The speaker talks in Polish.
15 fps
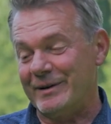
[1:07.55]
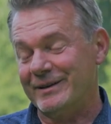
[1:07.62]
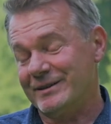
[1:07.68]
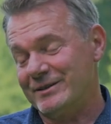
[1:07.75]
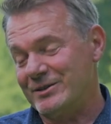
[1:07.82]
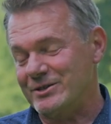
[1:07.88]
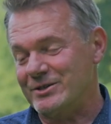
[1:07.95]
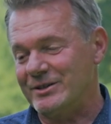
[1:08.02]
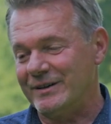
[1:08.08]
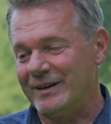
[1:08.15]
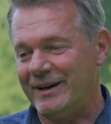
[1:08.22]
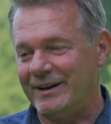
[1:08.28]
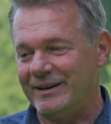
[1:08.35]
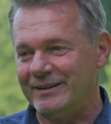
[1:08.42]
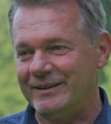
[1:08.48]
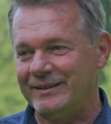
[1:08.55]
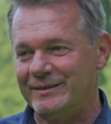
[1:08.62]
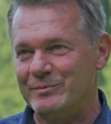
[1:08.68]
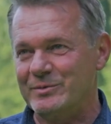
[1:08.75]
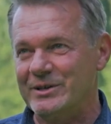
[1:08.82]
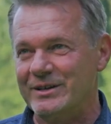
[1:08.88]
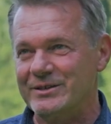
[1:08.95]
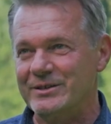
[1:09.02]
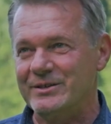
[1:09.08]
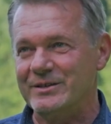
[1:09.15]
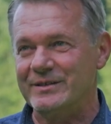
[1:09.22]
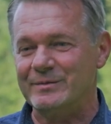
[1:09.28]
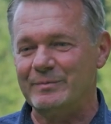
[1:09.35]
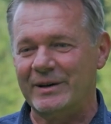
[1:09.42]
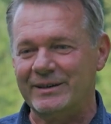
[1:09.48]
Majer nie żyje, ale przyjaźni
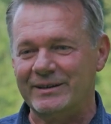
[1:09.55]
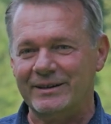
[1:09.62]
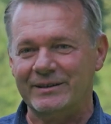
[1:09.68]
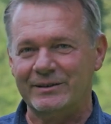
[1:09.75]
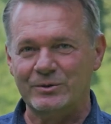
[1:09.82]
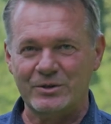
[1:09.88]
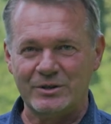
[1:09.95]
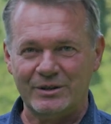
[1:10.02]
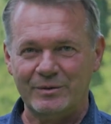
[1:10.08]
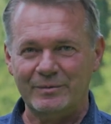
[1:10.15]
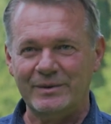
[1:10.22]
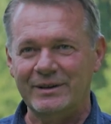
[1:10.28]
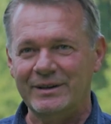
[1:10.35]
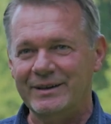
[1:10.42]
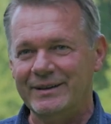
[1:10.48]
się z Majera rodziną.